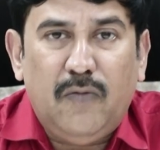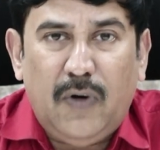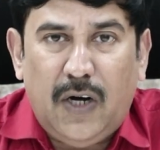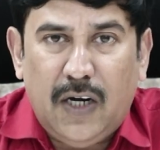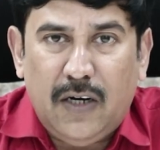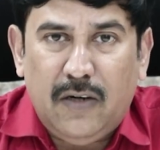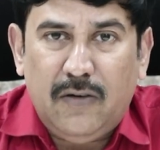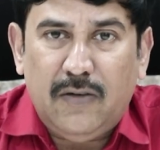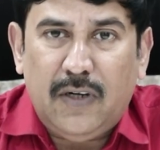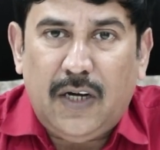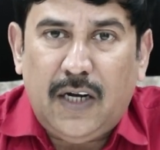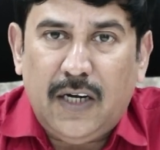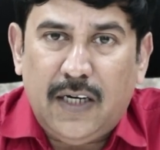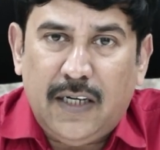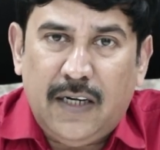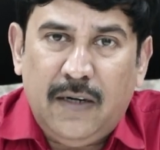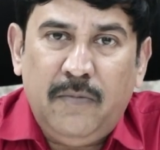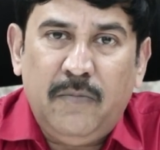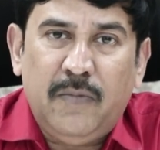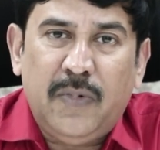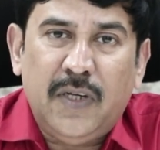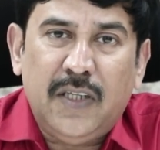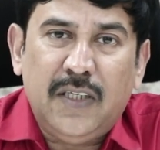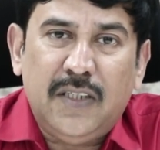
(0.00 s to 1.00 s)
వాకౌట్
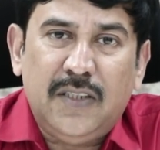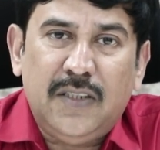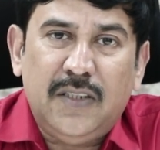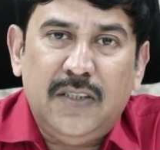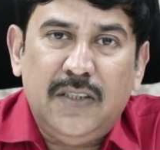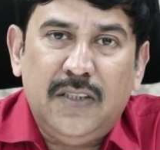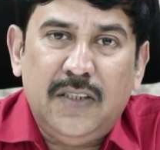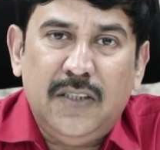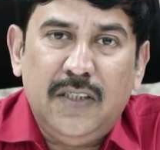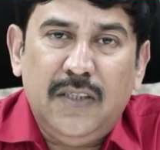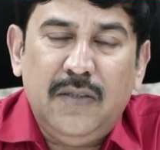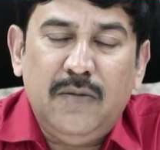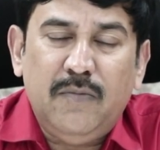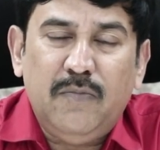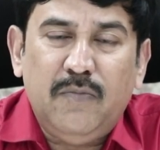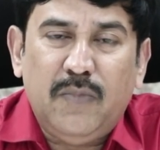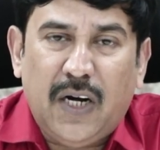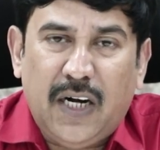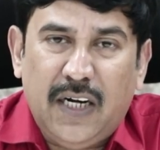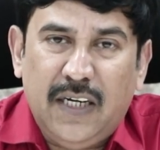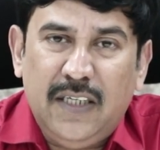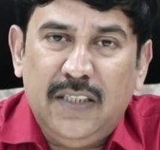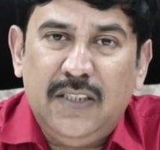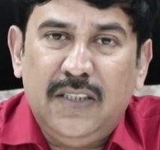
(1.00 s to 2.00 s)
ఆగ్రహం ప్రదర్శించి
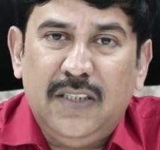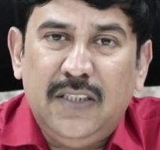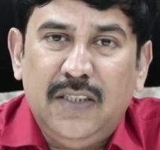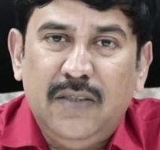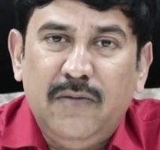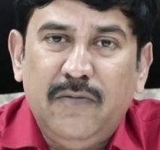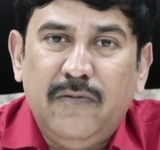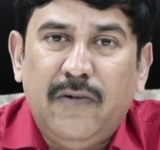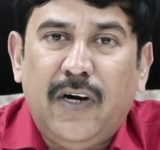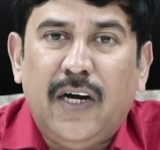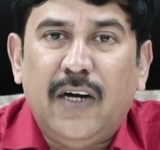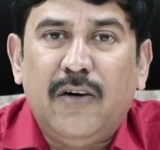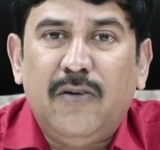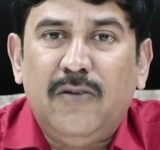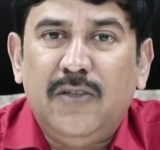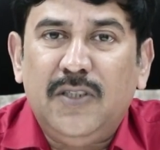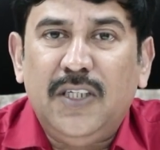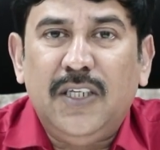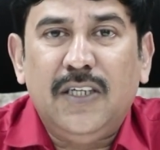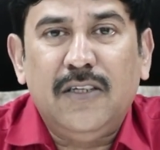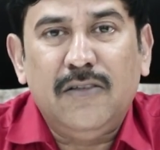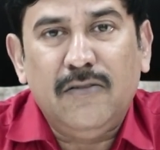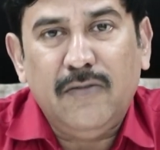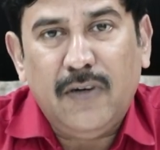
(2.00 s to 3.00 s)
ప్రకటించి వాకౌట్
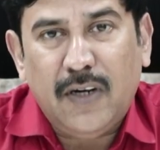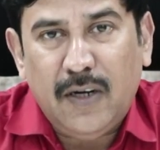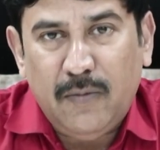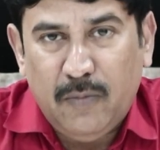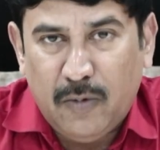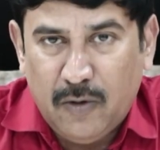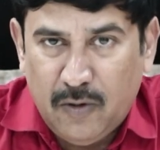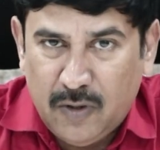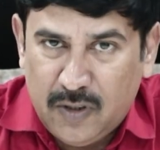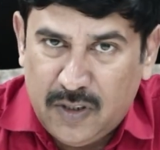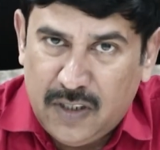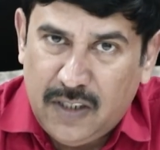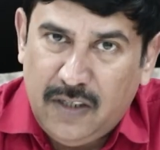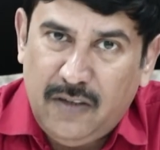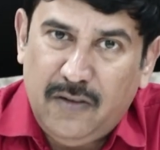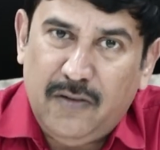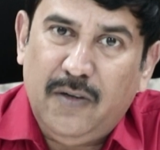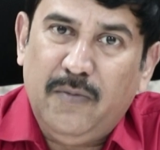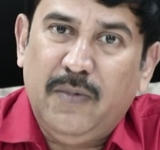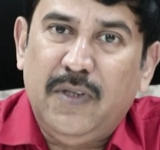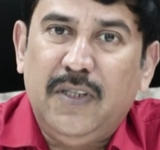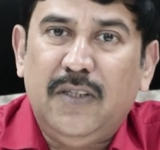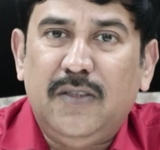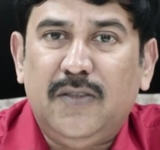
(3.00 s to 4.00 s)
చేయడం ద్వారా పరోక్షంగా
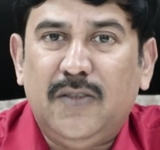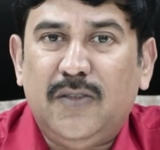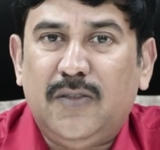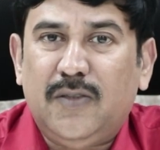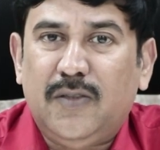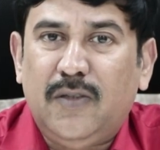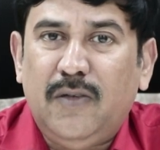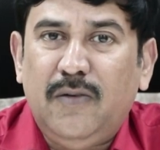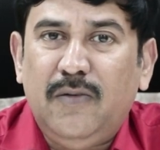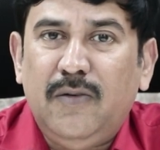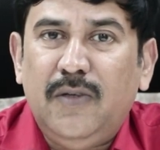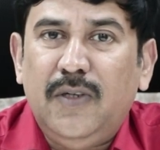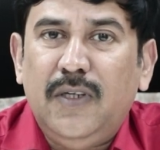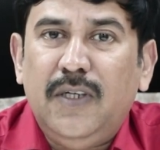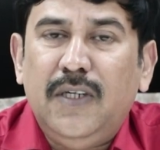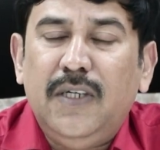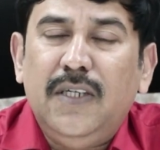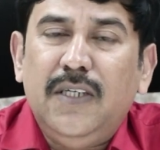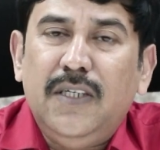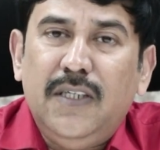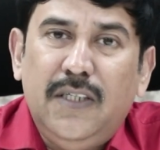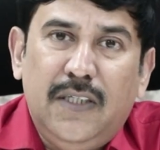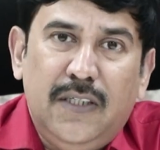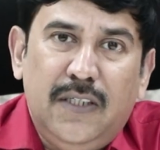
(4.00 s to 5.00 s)
కూడా మద్దతు ఇస్తున్నాం
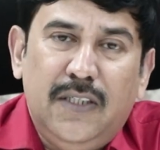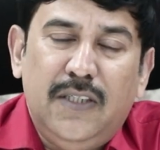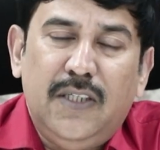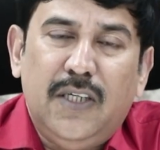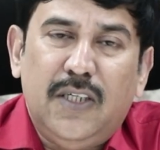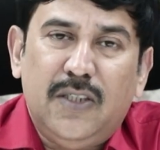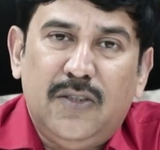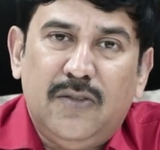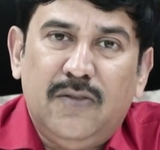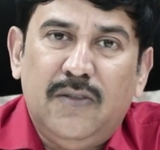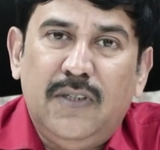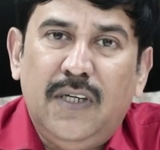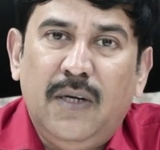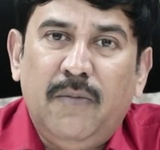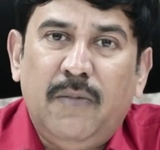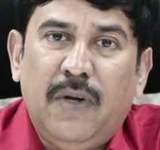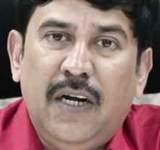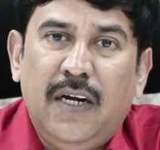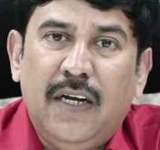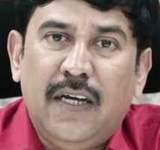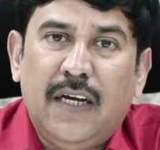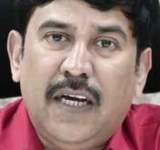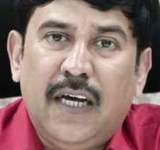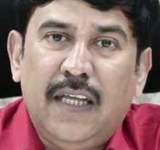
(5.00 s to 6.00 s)
ఇది చేస్తుంటే
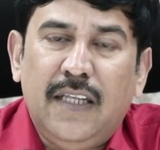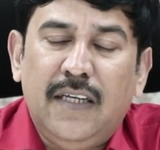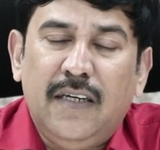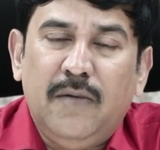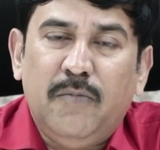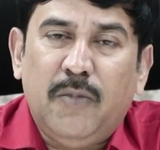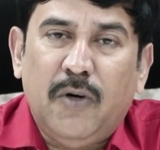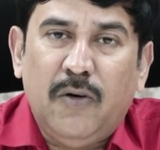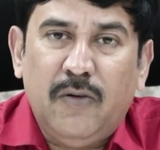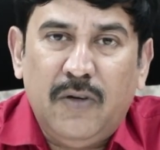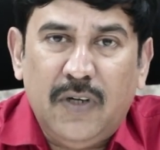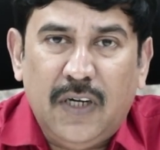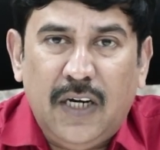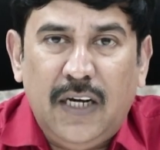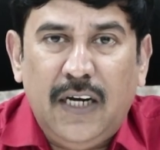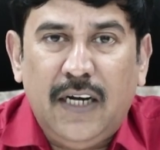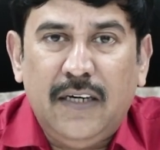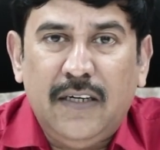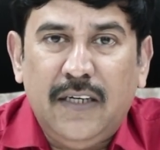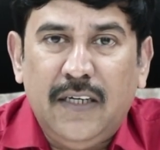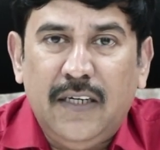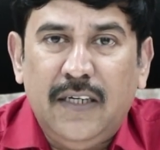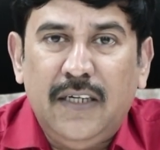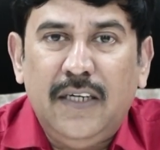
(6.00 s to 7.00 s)
మనల్ని కాదని పవన్
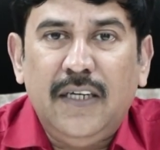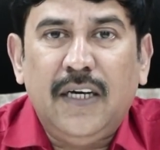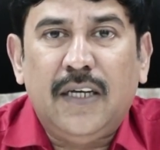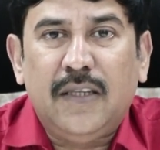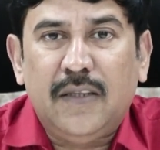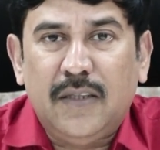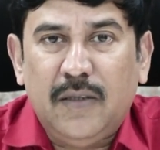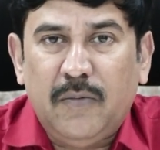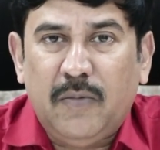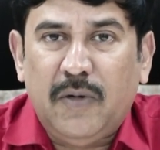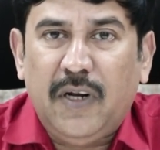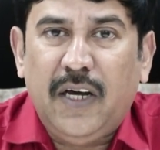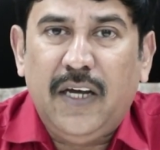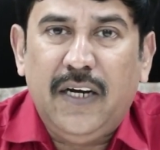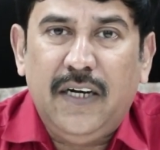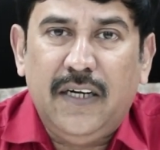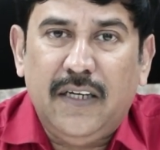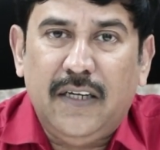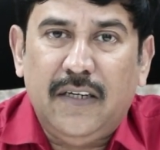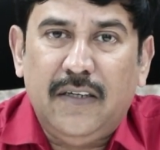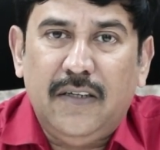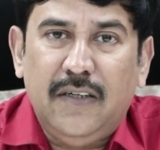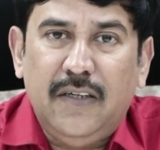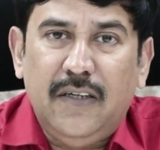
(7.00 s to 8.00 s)
కళ్యాణ్కి ఏంటి అంత
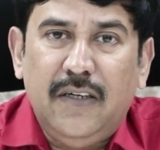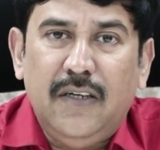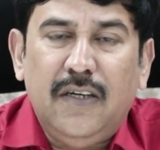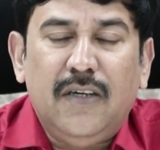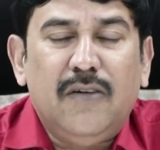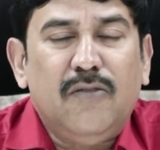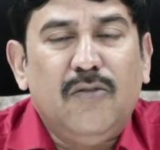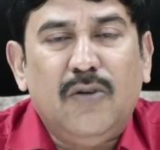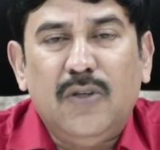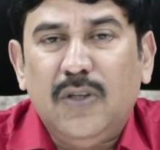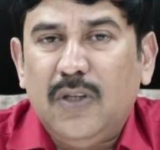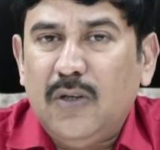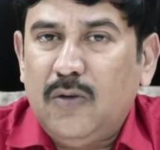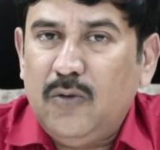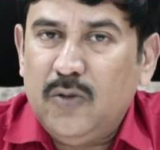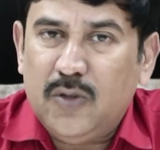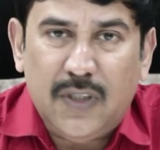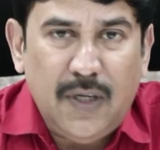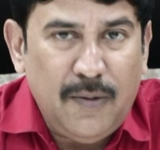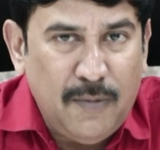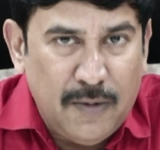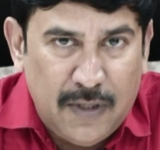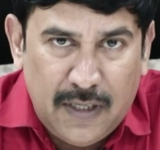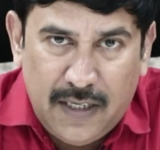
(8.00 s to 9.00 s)
ప్రయారిటీ కొంత
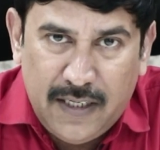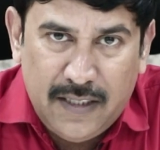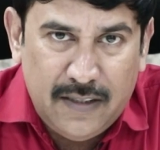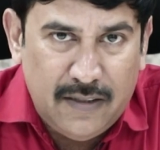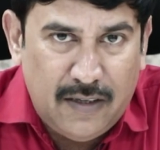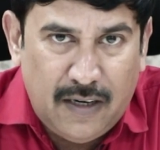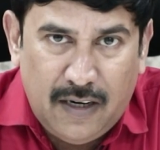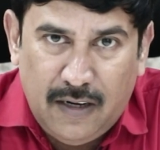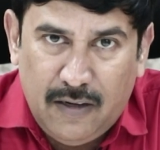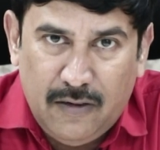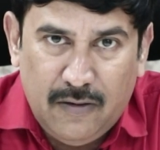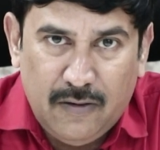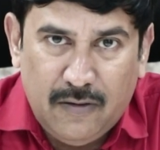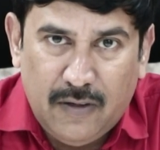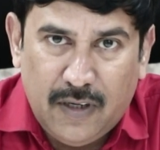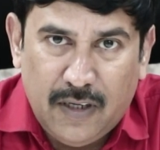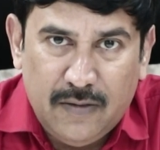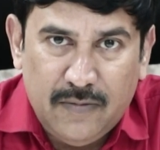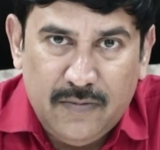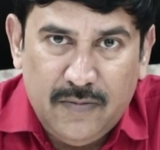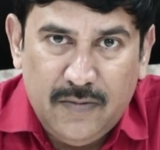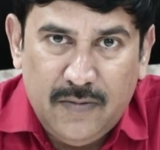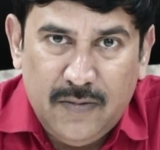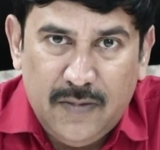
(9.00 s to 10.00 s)
గుస్సా మొదలైంది వాళ్ళల్లో కూడా
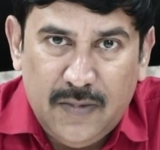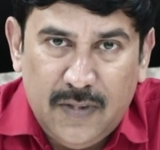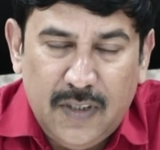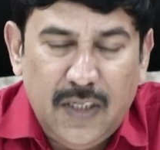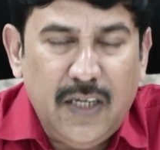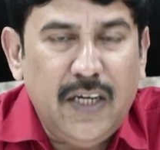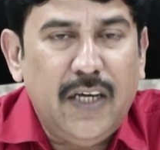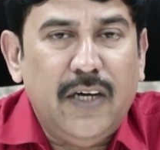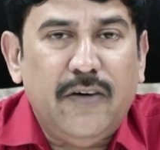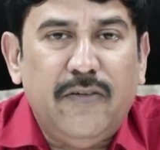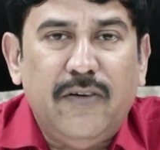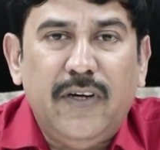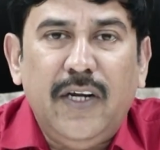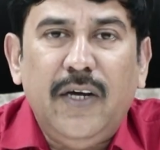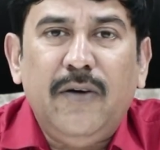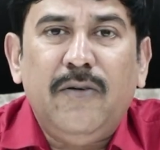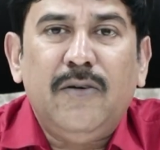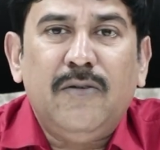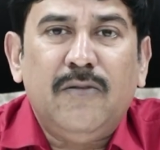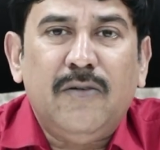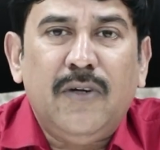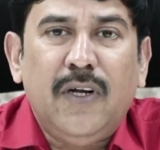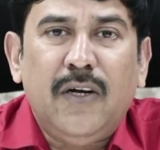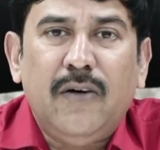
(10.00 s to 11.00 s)
సరే
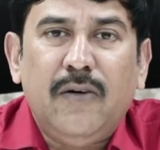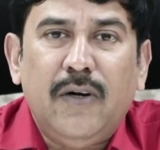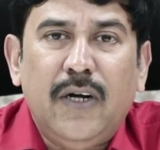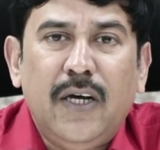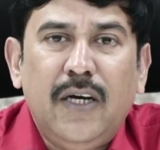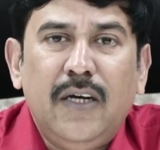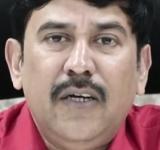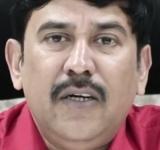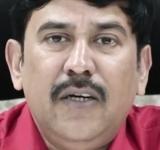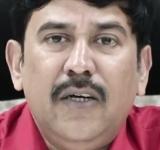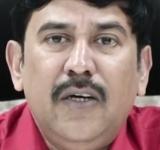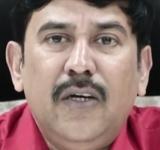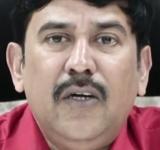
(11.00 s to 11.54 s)
ఎవరేమనుకున్నా కూడా